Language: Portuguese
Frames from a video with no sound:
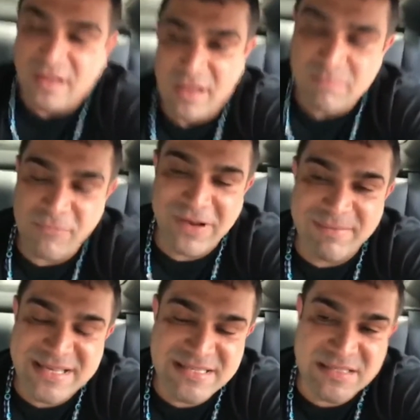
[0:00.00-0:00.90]
Eu falei,
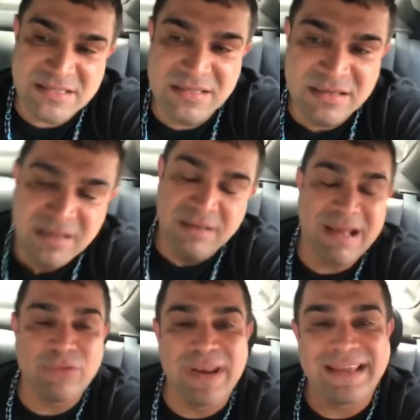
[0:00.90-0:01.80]
mas.
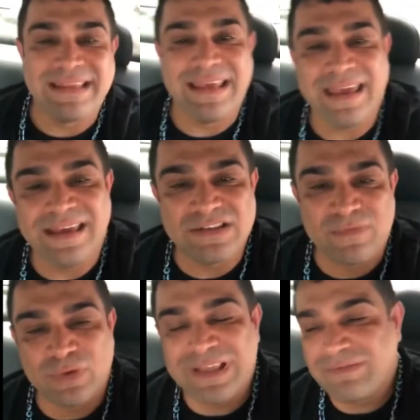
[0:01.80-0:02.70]
Mas dona Kenga já
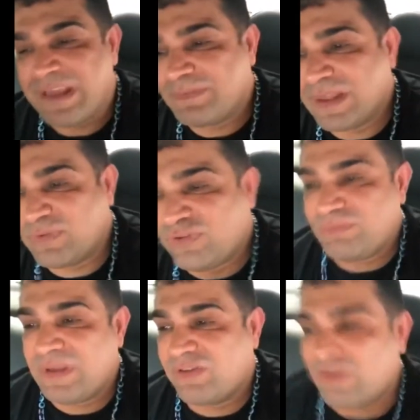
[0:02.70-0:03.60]
ficou tanto tempo dentro de
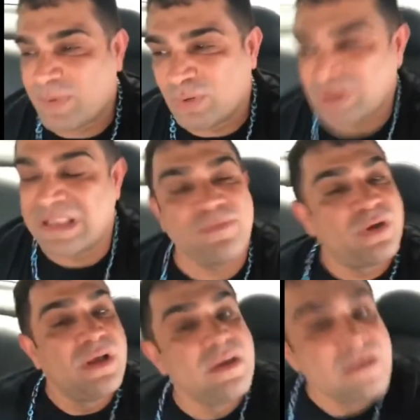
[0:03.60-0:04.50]
mim, já aprontou tanto,
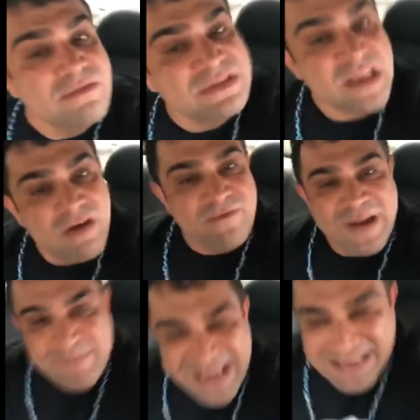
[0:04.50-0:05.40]
falou, você não
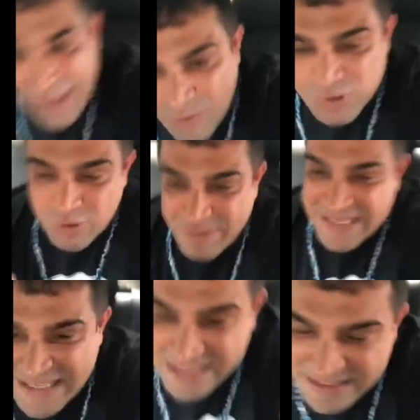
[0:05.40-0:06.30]
vai pegar ninguém como sua
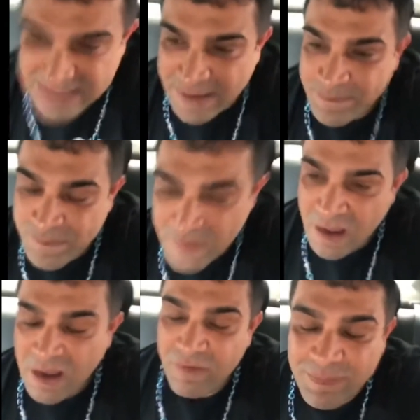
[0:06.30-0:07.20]
princesinha.
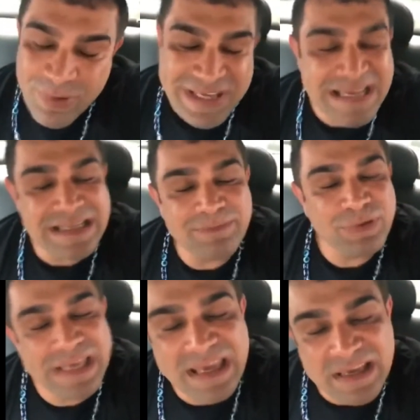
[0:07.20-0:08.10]
Eu falei, por que,
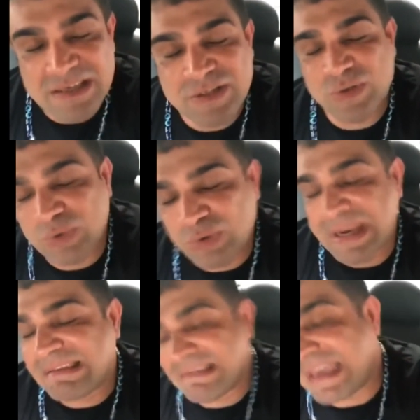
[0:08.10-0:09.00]
por que isso,
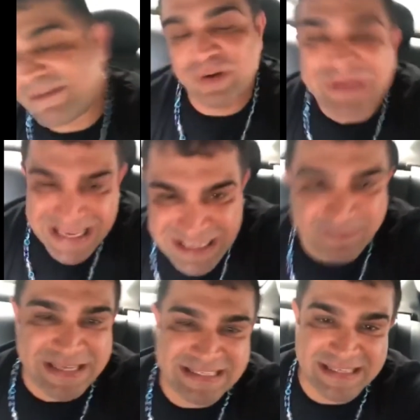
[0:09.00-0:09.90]
dona Kenga? Ela falou, não quer ser
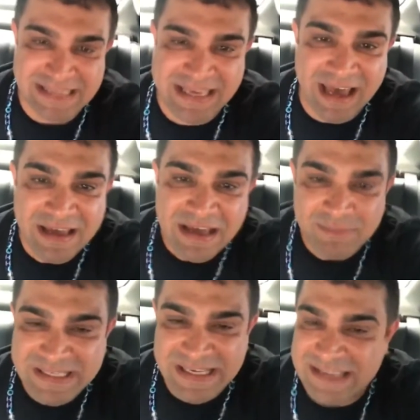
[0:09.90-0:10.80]
princesinha?
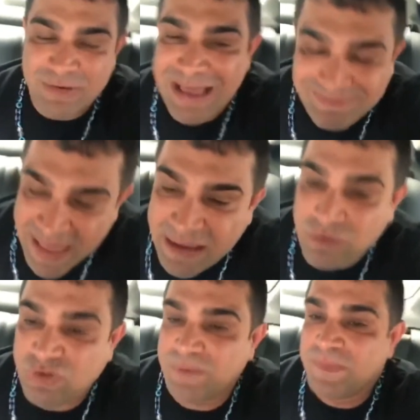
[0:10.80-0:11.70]
Princesinha não
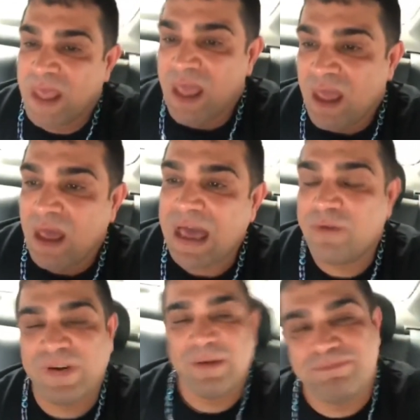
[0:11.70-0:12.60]
atende. Aí
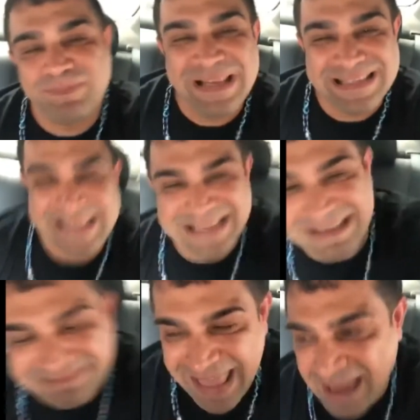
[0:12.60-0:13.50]
eu falei, princesa
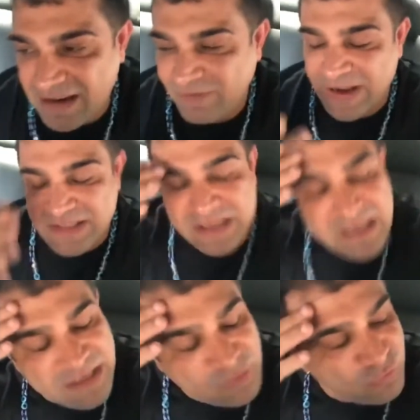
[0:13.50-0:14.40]
interna, faz o
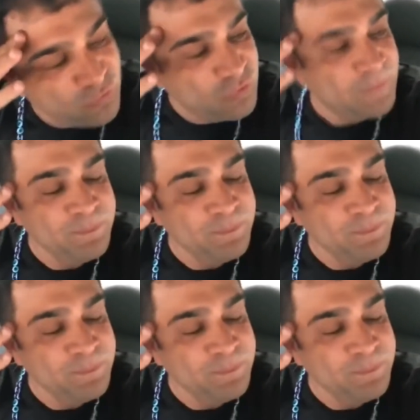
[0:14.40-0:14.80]
seguinte,